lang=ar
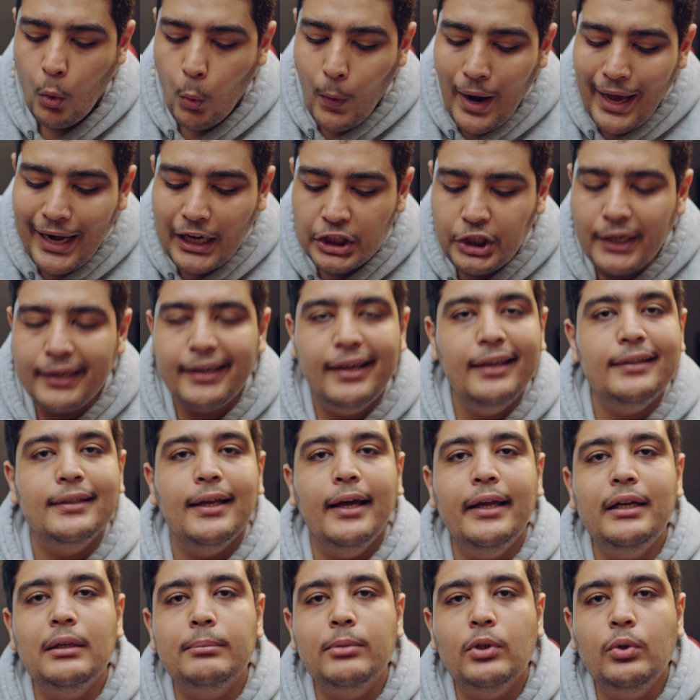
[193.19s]
وعلشان
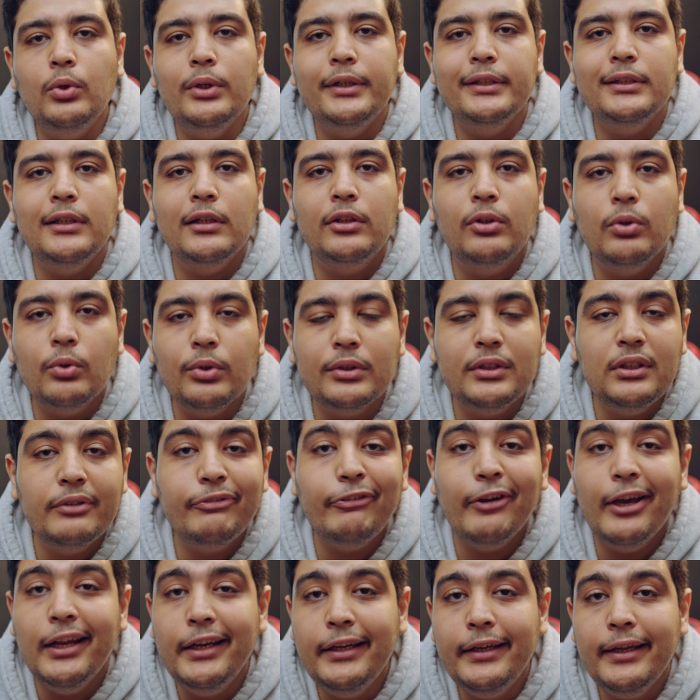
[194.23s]
كده انا بقول ان الكروت دي
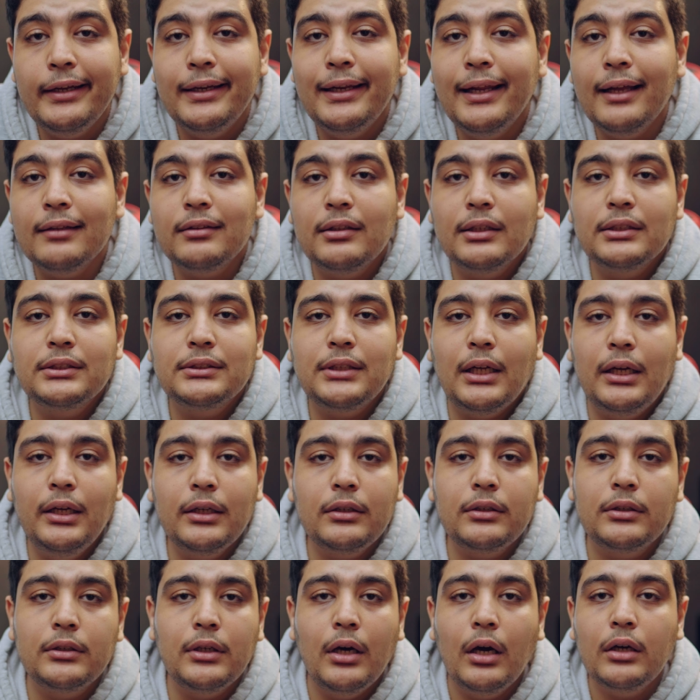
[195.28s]
فعليا لا
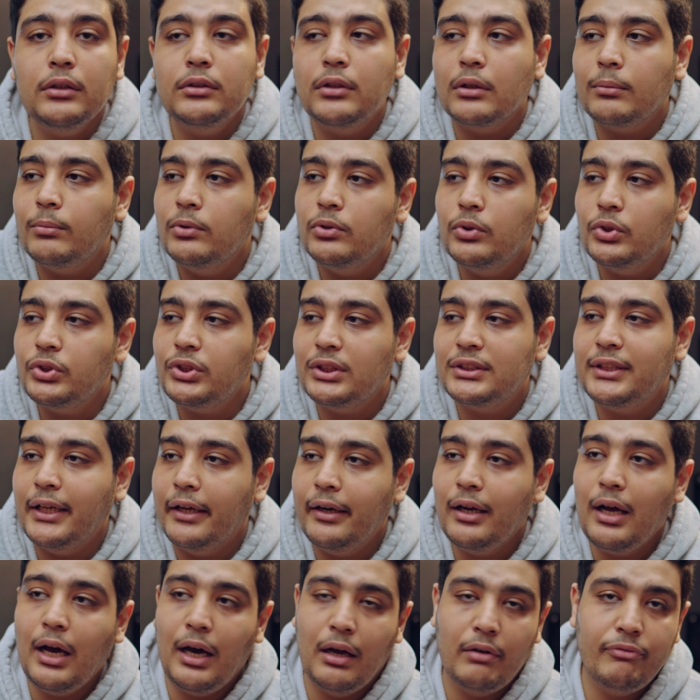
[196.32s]
تستحق اكتر من نص
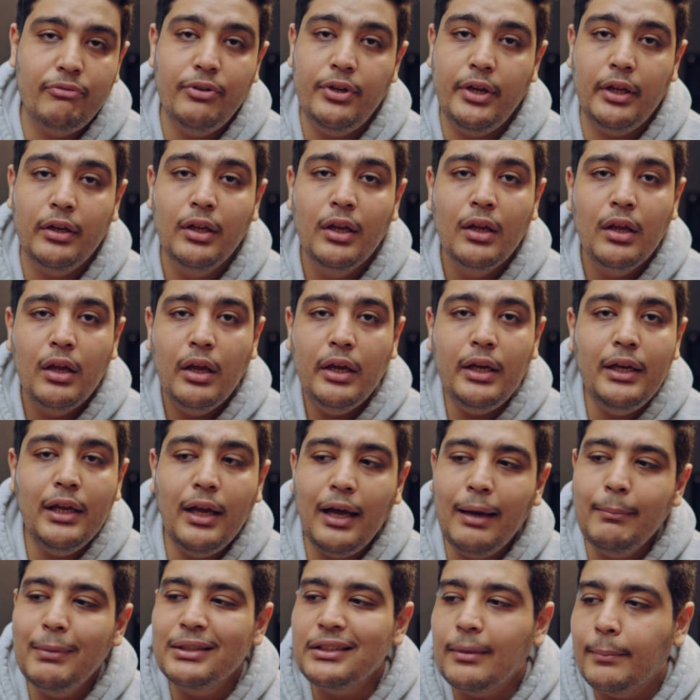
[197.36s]
سعرها حرفيا هي
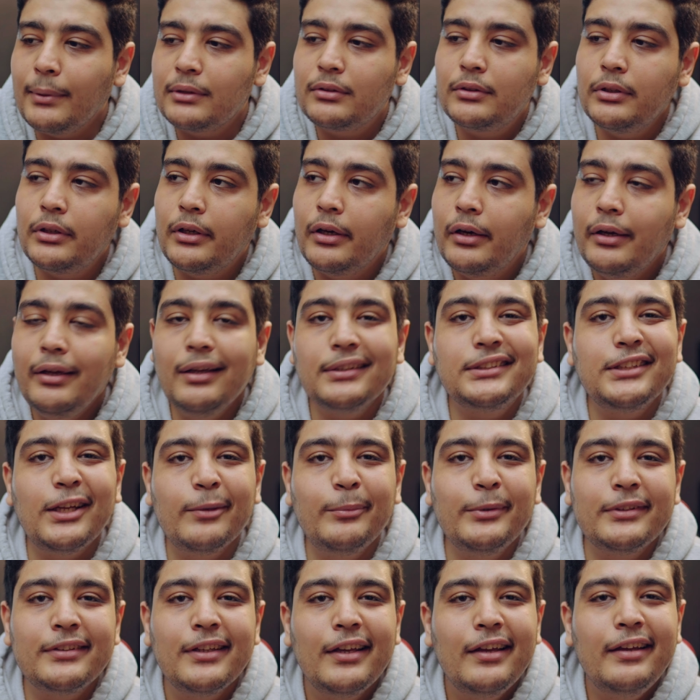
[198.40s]
عامله زي بطيخه يا
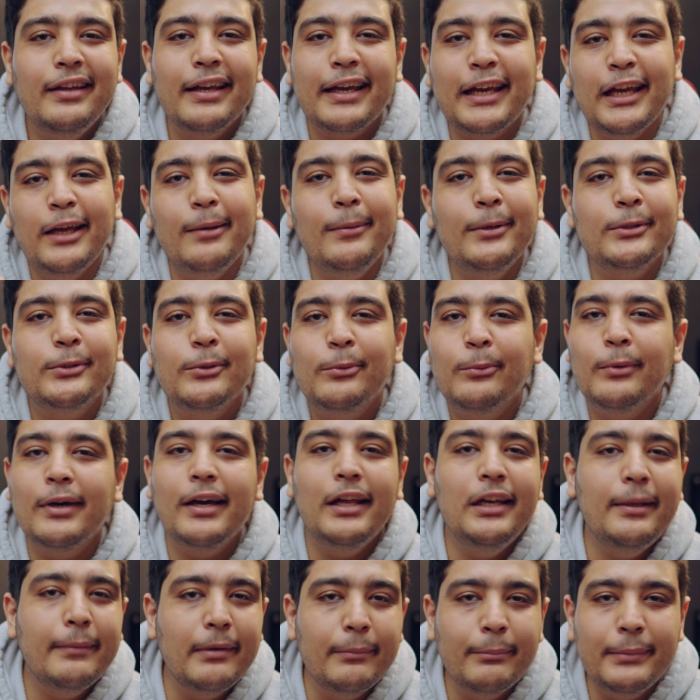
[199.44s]
صابت يا خابت
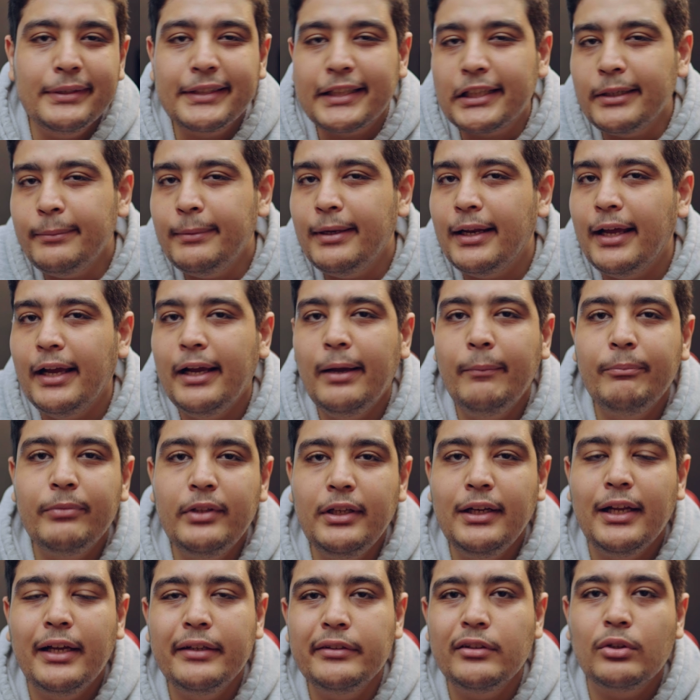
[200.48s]
وغالبا بتخيب الايام
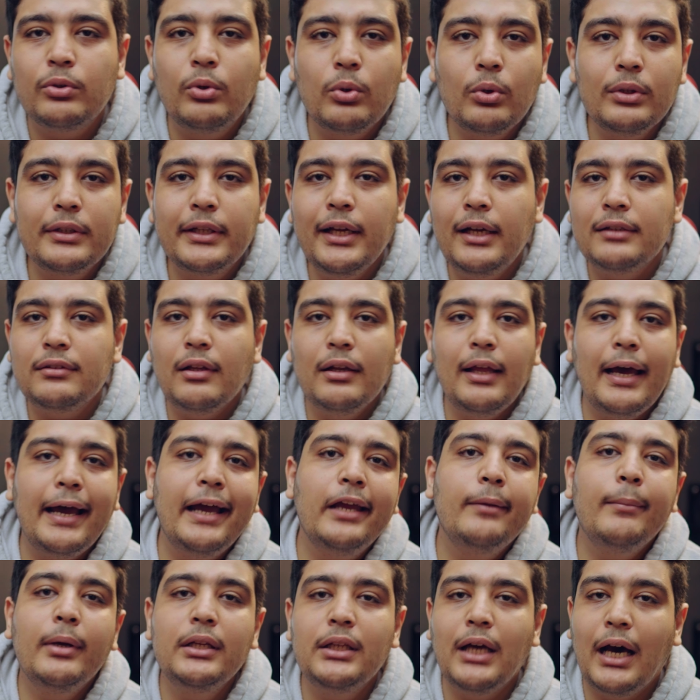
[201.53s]
دي لان الكروت جايه طالع
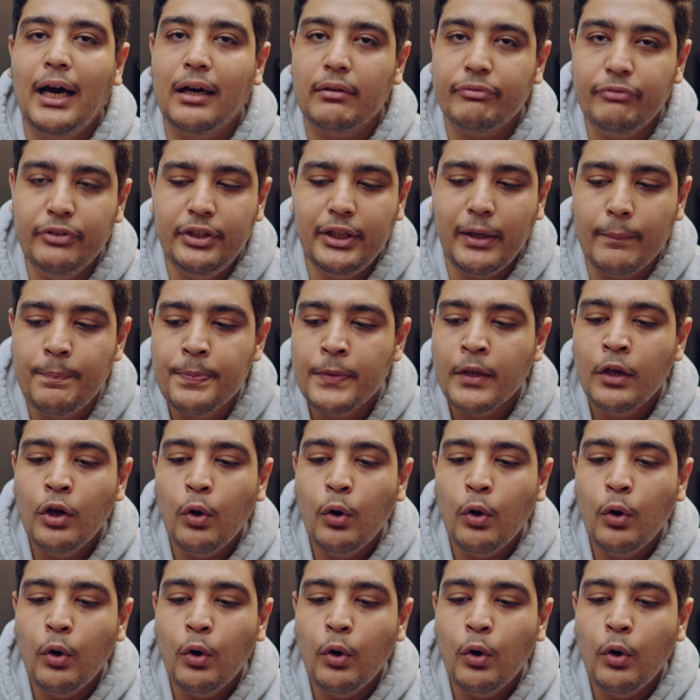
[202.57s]
ايمانها حرفيا